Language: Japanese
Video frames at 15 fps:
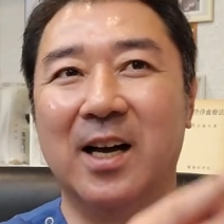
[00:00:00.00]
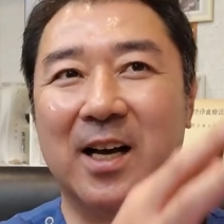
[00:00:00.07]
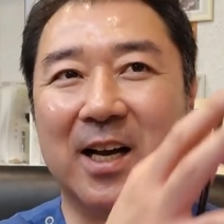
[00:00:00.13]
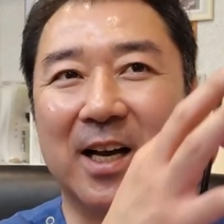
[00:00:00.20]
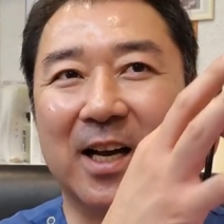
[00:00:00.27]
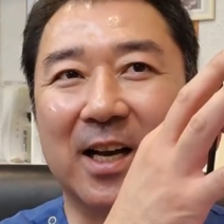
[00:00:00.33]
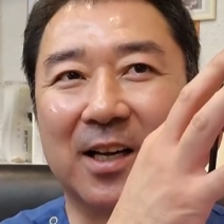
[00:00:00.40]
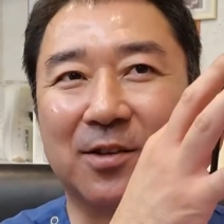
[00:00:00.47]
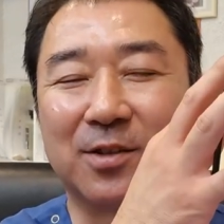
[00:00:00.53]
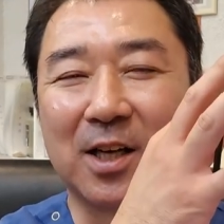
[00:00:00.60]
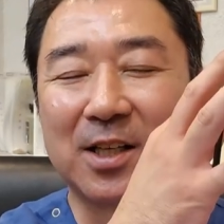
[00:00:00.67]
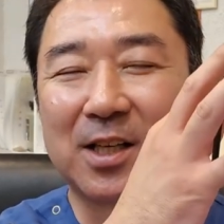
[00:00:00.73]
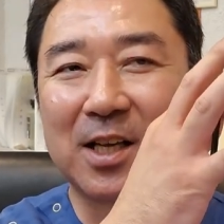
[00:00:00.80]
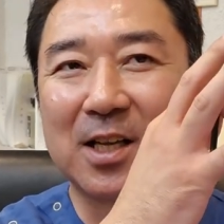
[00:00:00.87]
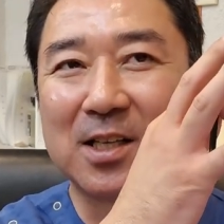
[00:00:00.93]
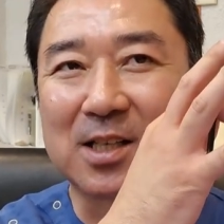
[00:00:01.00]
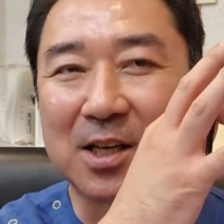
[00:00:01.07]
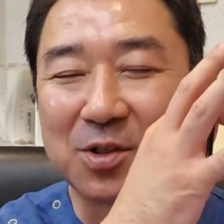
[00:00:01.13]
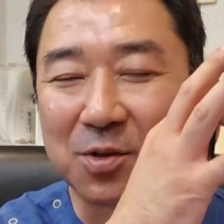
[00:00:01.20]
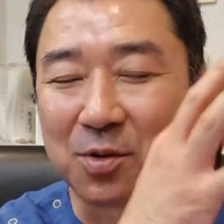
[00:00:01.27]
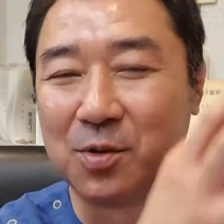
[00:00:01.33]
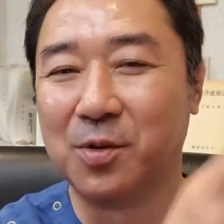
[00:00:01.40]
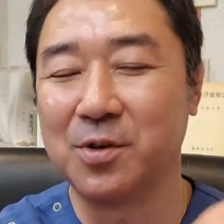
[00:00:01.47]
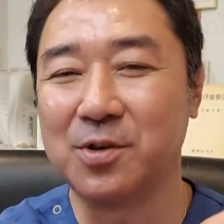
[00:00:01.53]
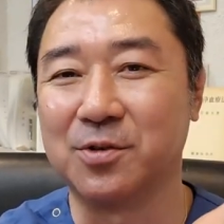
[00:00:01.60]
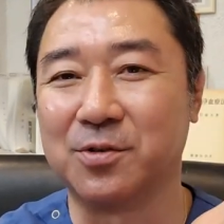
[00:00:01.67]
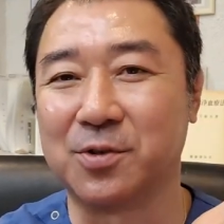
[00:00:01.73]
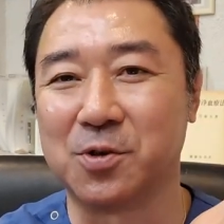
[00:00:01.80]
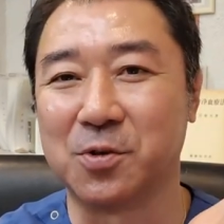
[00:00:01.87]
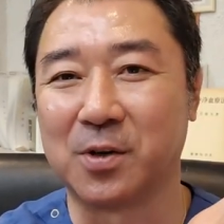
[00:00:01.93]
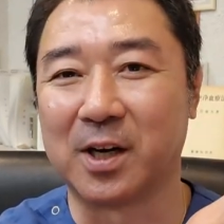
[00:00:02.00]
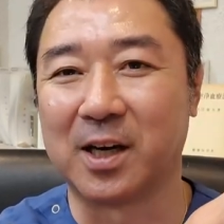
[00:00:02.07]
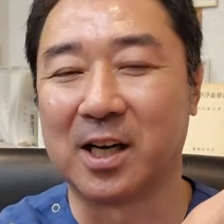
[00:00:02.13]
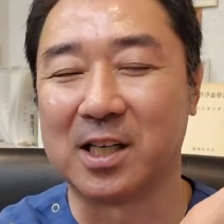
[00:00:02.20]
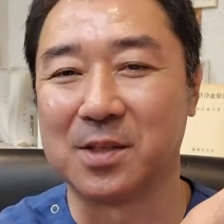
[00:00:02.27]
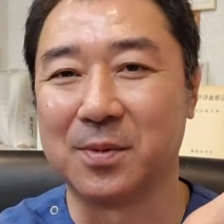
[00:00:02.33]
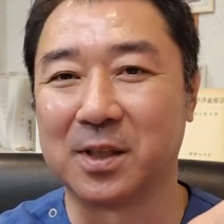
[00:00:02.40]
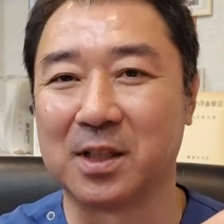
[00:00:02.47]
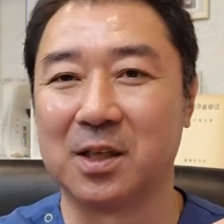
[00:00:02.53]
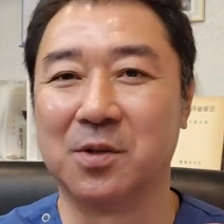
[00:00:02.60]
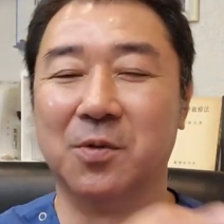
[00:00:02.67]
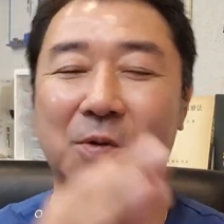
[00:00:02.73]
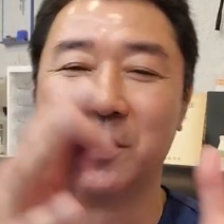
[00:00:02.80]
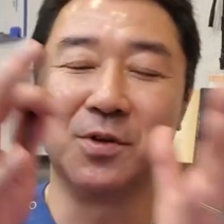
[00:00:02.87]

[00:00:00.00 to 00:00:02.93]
えー、具体的に最初どういう不調から始まってど